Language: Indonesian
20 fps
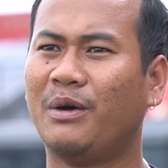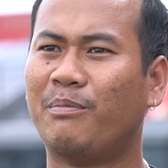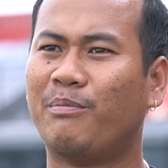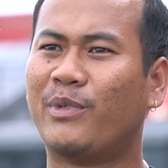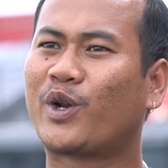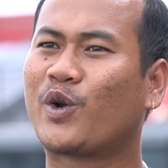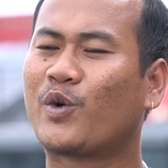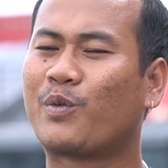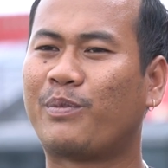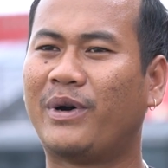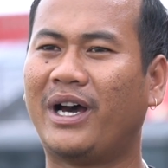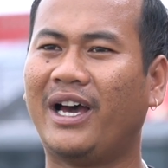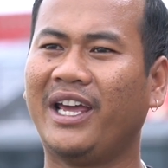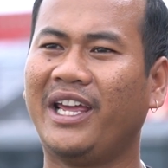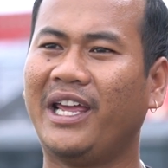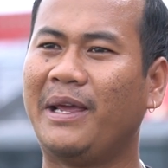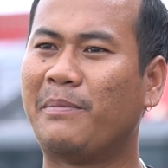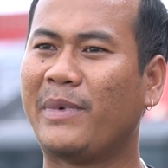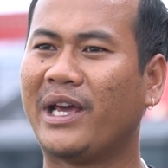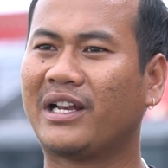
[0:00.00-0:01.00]
merubah
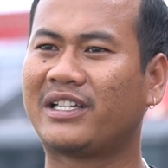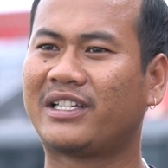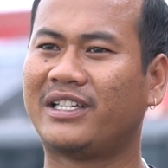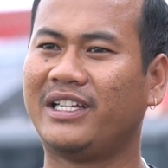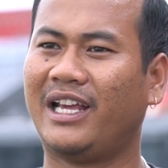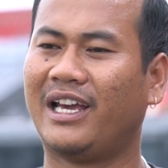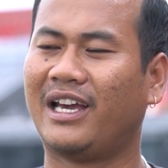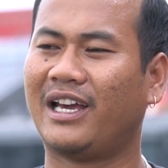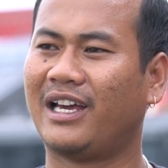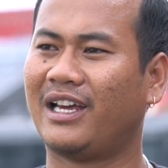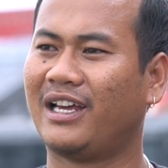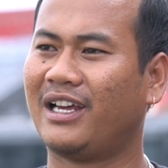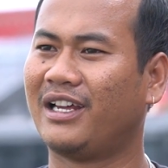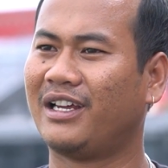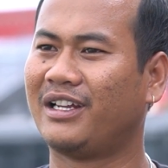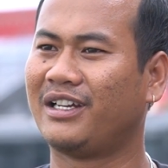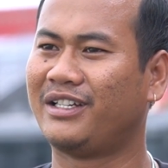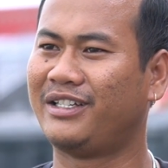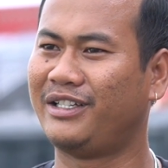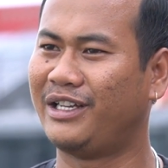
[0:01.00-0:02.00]
image
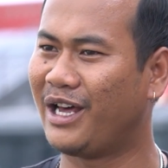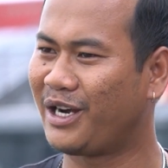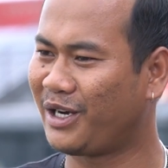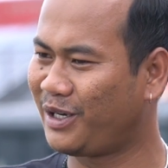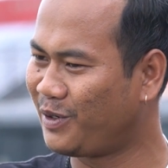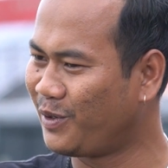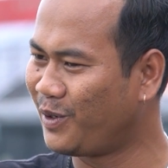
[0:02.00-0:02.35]
yang dari